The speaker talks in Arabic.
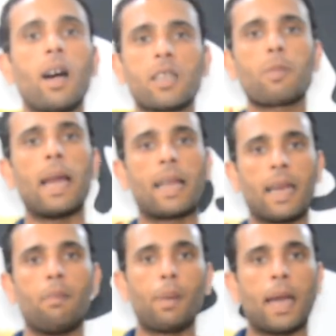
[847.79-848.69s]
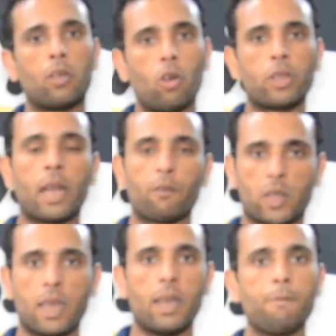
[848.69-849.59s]
اصبح الكلب خد عقده
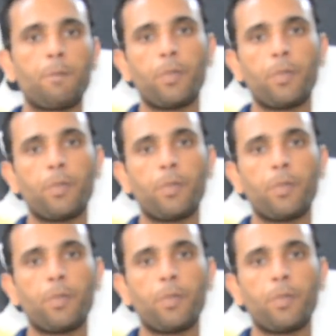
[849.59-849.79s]
نفسيه